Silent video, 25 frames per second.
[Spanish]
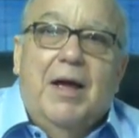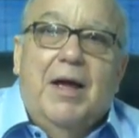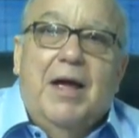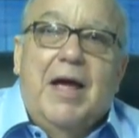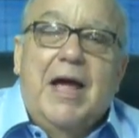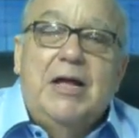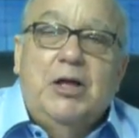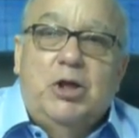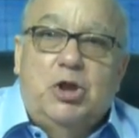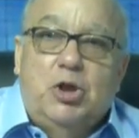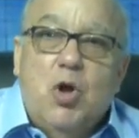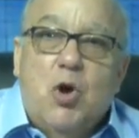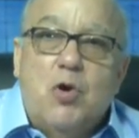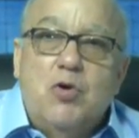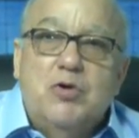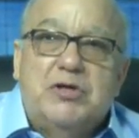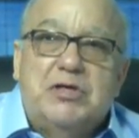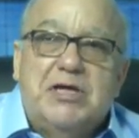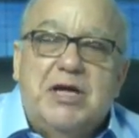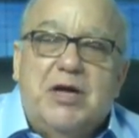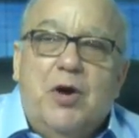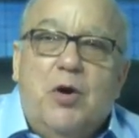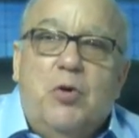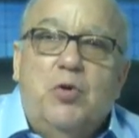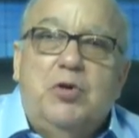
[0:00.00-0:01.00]

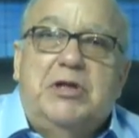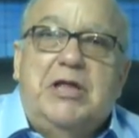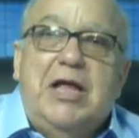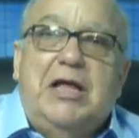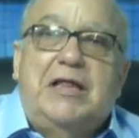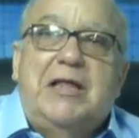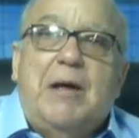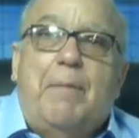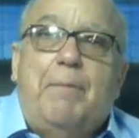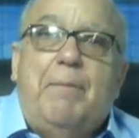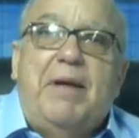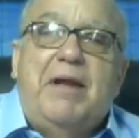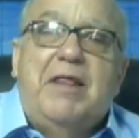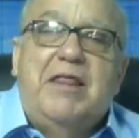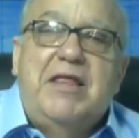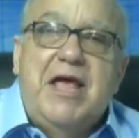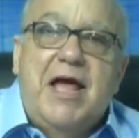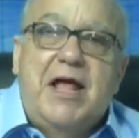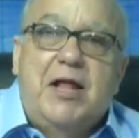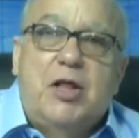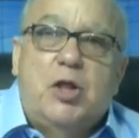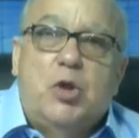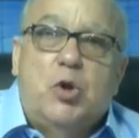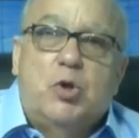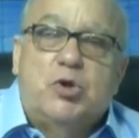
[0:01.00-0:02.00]
Entonces usted está
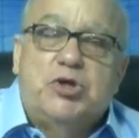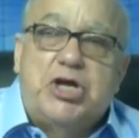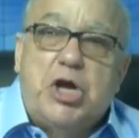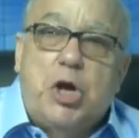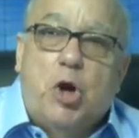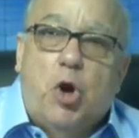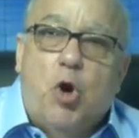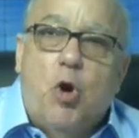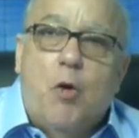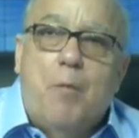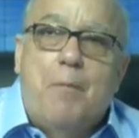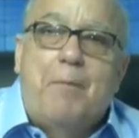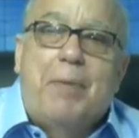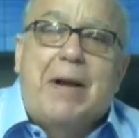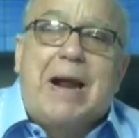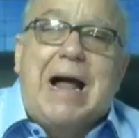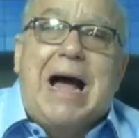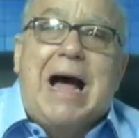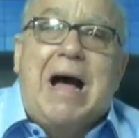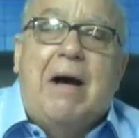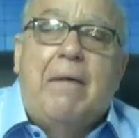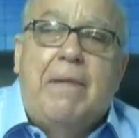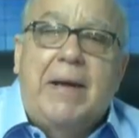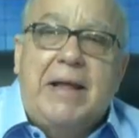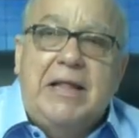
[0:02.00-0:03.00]
perdiendo, si compra
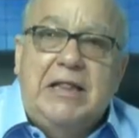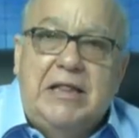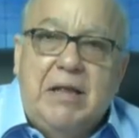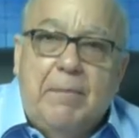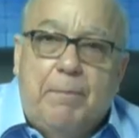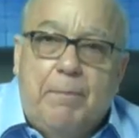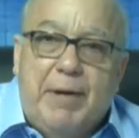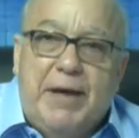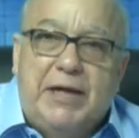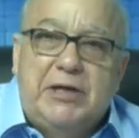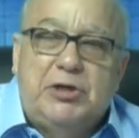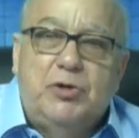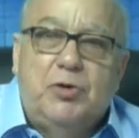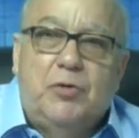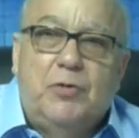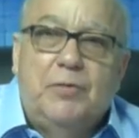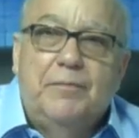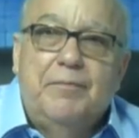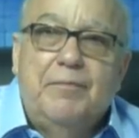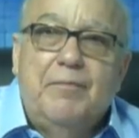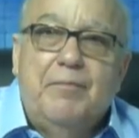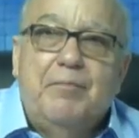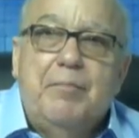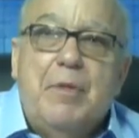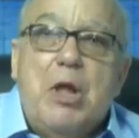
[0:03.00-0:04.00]
a 20 pesos,
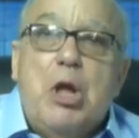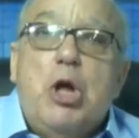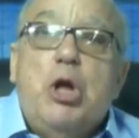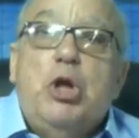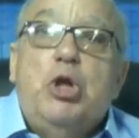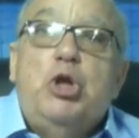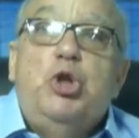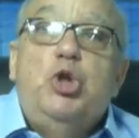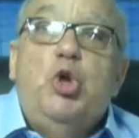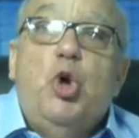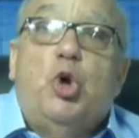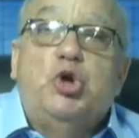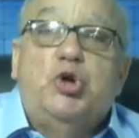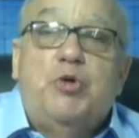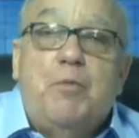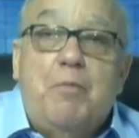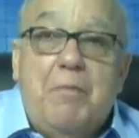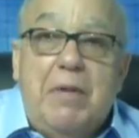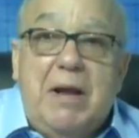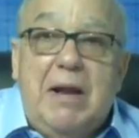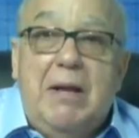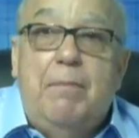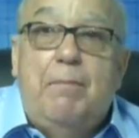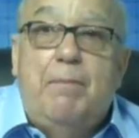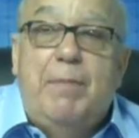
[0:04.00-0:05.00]
2
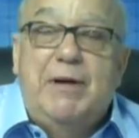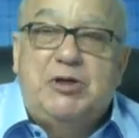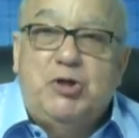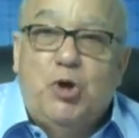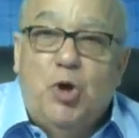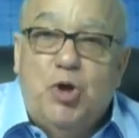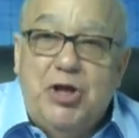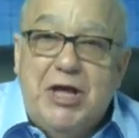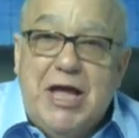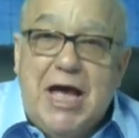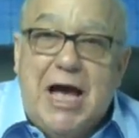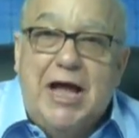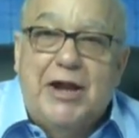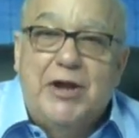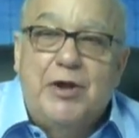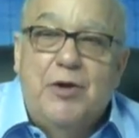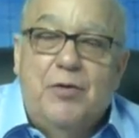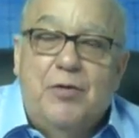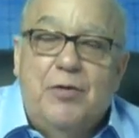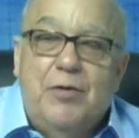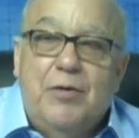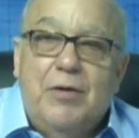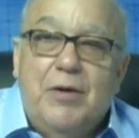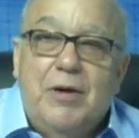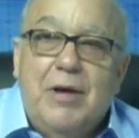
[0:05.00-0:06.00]
mil pesos
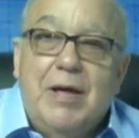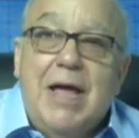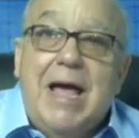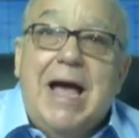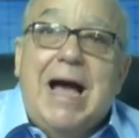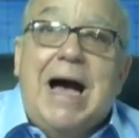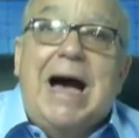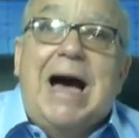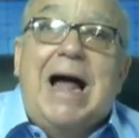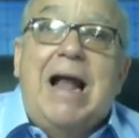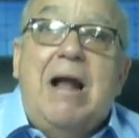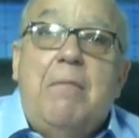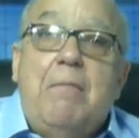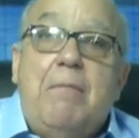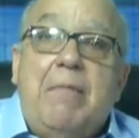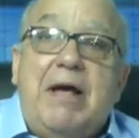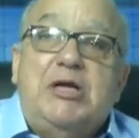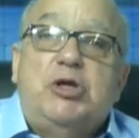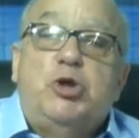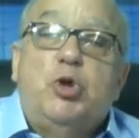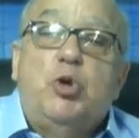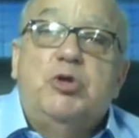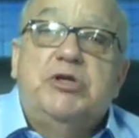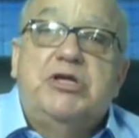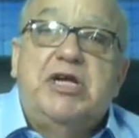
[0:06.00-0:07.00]
diarios, al
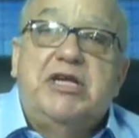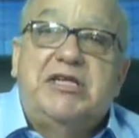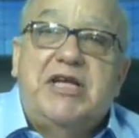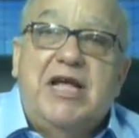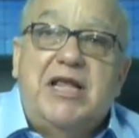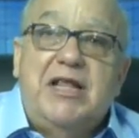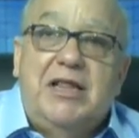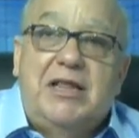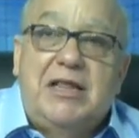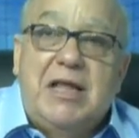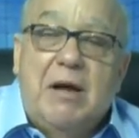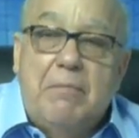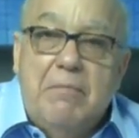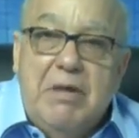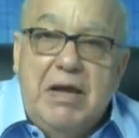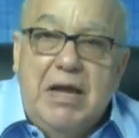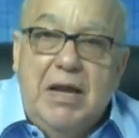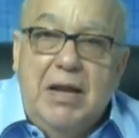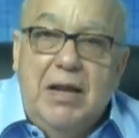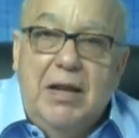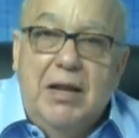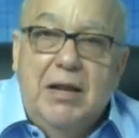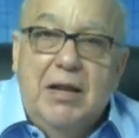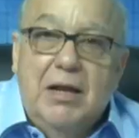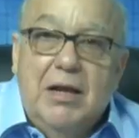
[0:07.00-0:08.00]
mes son 60
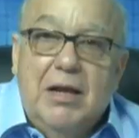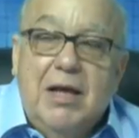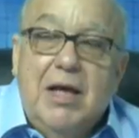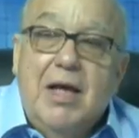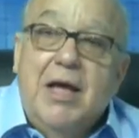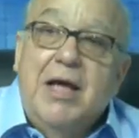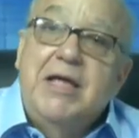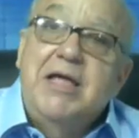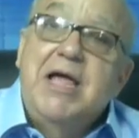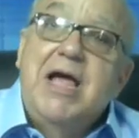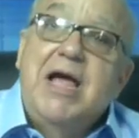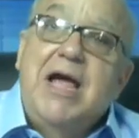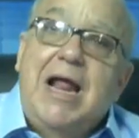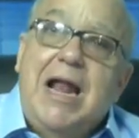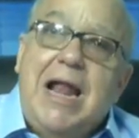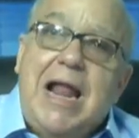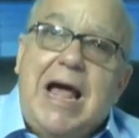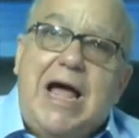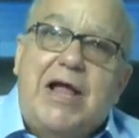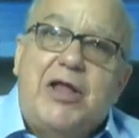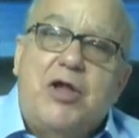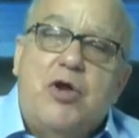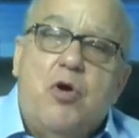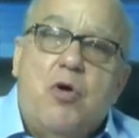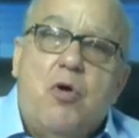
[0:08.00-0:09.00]
mil y en el
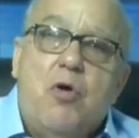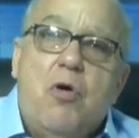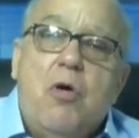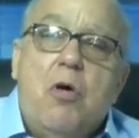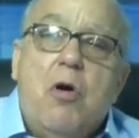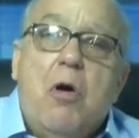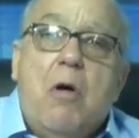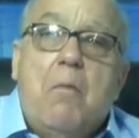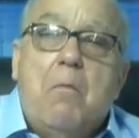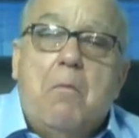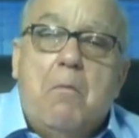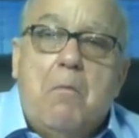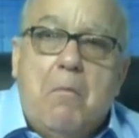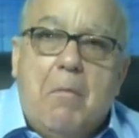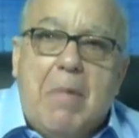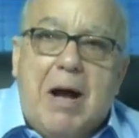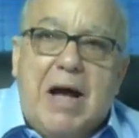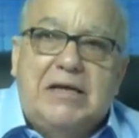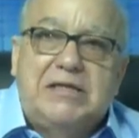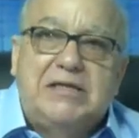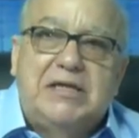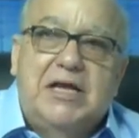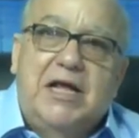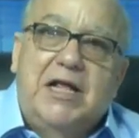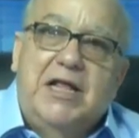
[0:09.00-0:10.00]
año
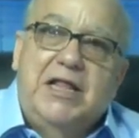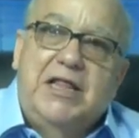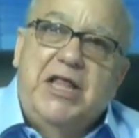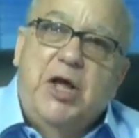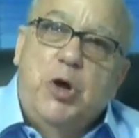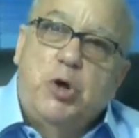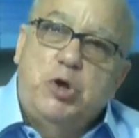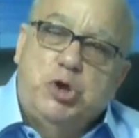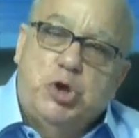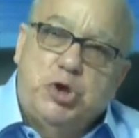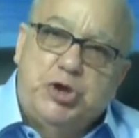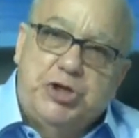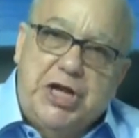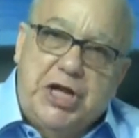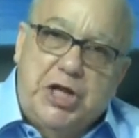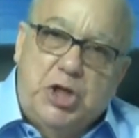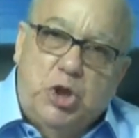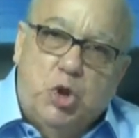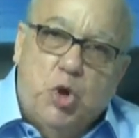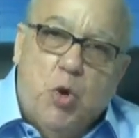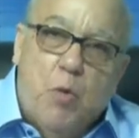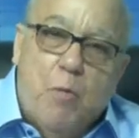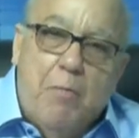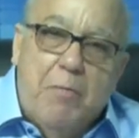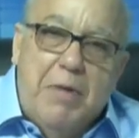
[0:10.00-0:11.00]
más de
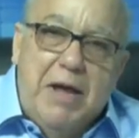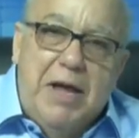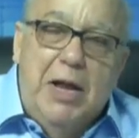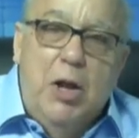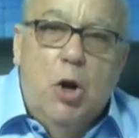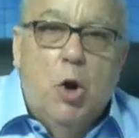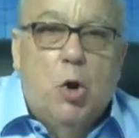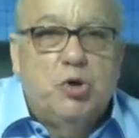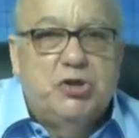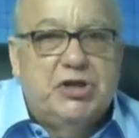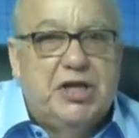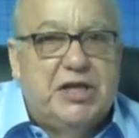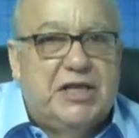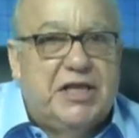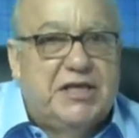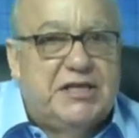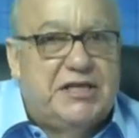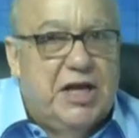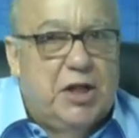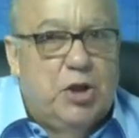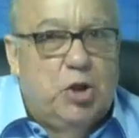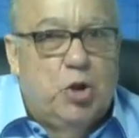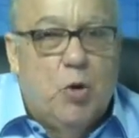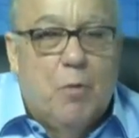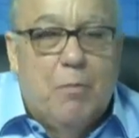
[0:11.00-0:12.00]
800 mil o
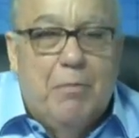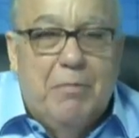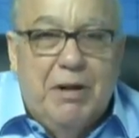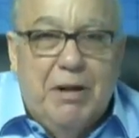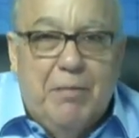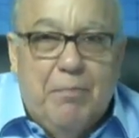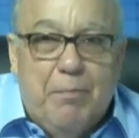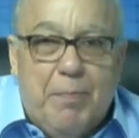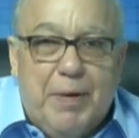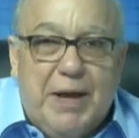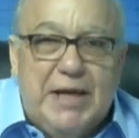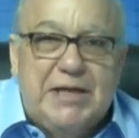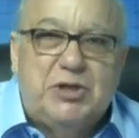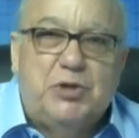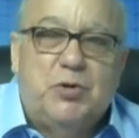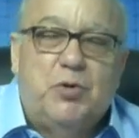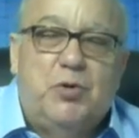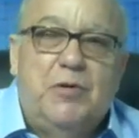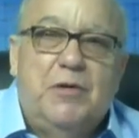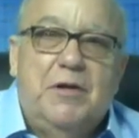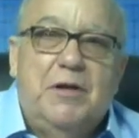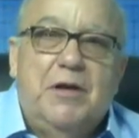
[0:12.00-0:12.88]
700 mil pesos.